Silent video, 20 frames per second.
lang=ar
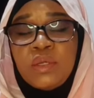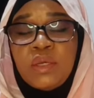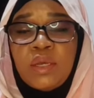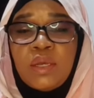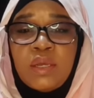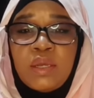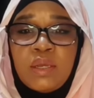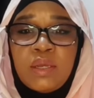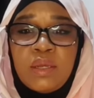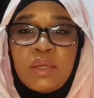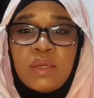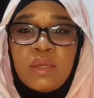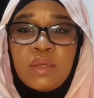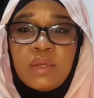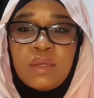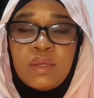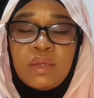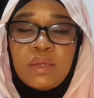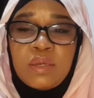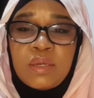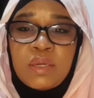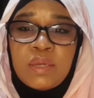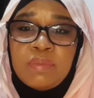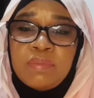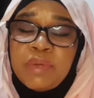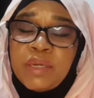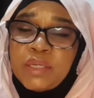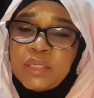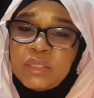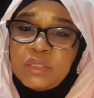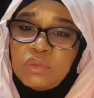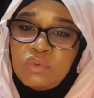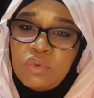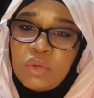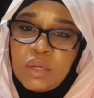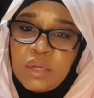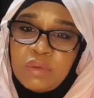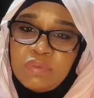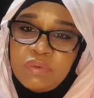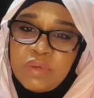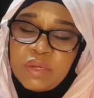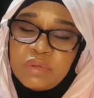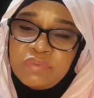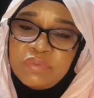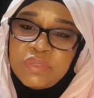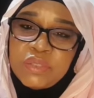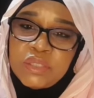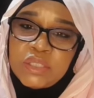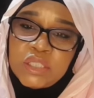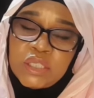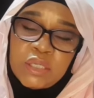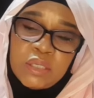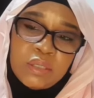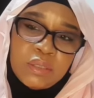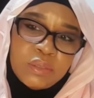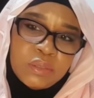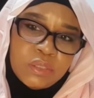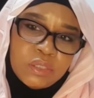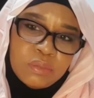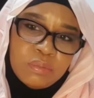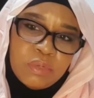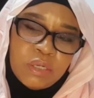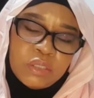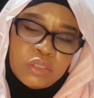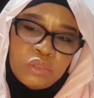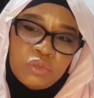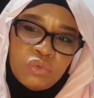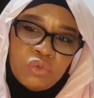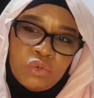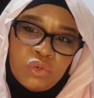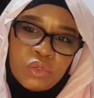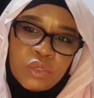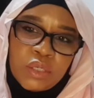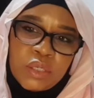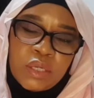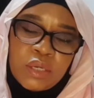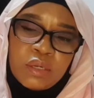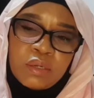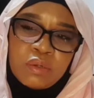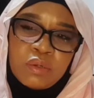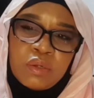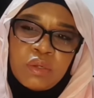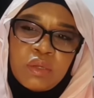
آه كان ما قدر وقفك في شيء اللي انت ماشي فوق ده